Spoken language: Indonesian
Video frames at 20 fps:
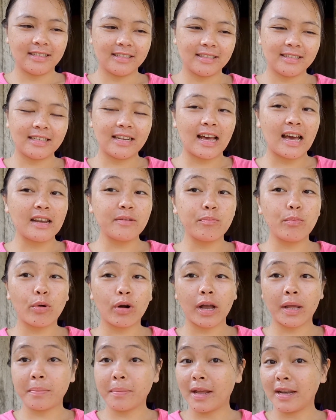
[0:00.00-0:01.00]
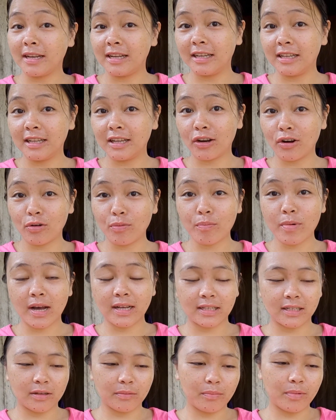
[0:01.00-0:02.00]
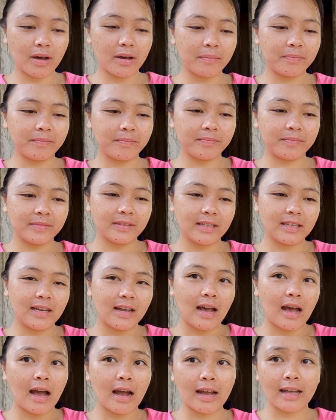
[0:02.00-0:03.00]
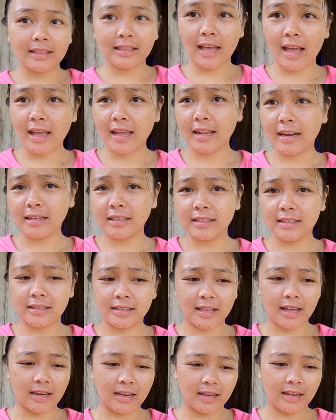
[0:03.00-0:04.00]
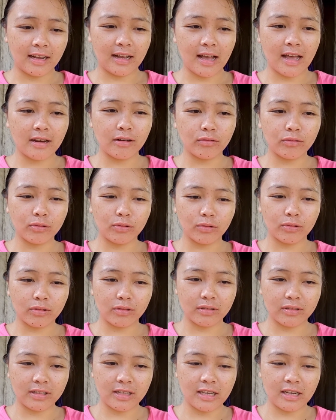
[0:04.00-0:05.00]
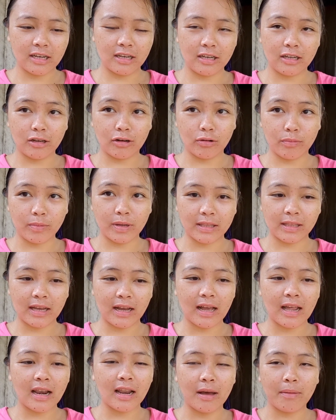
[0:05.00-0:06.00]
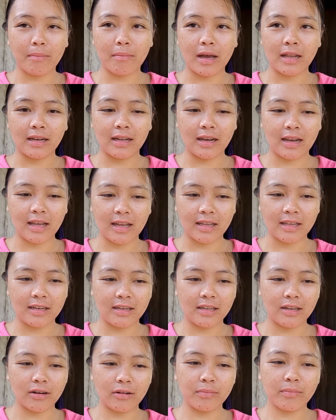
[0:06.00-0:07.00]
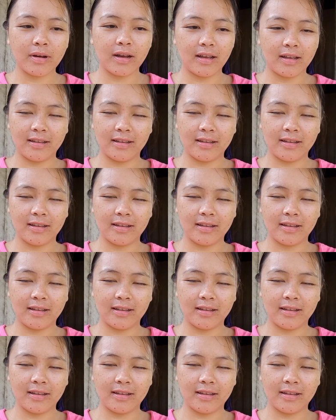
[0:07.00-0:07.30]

Dan bukan mandi di rumah sebab angkat air tadi kan untuk sini di rumah tanganlah mandi lagi di rumah.